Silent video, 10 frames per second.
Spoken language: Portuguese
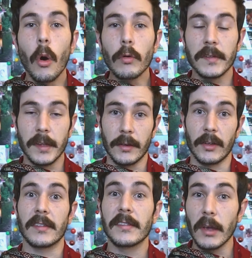Ou
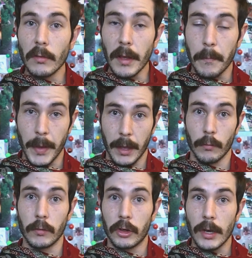seja, se eu
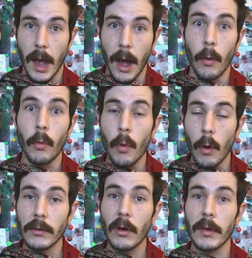dependo de algo
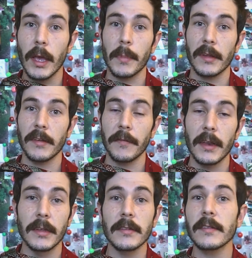ou de alguém para ser
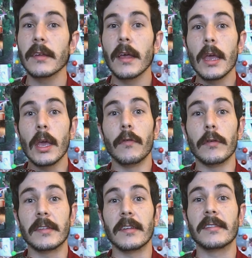feliz, eu
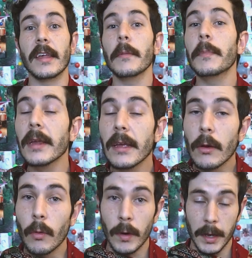vou ser sempre
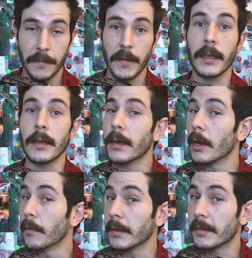um refém,
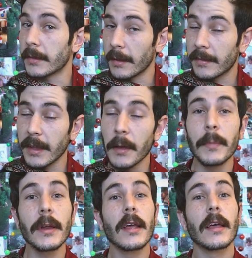eu vou estar
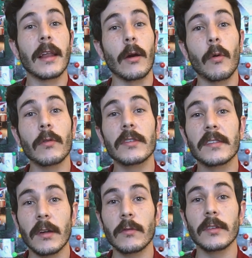sempre na
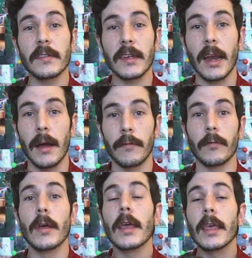condição de
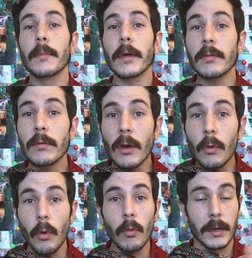escravo. E mesmo que eu
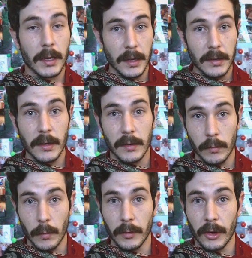conquiste
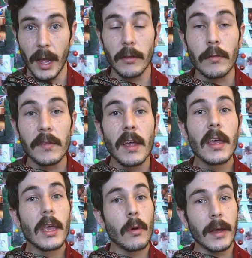esses objetos,
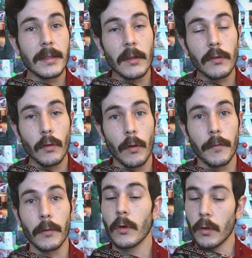eu ainda
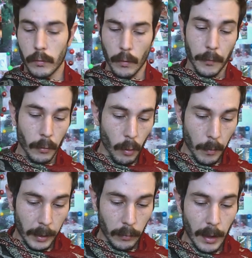sofro. Sofro com o
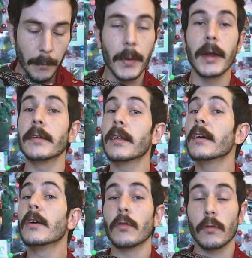medo da perda,
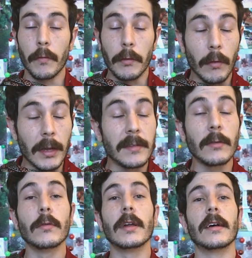sofro com a
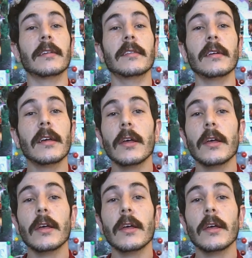insegurança,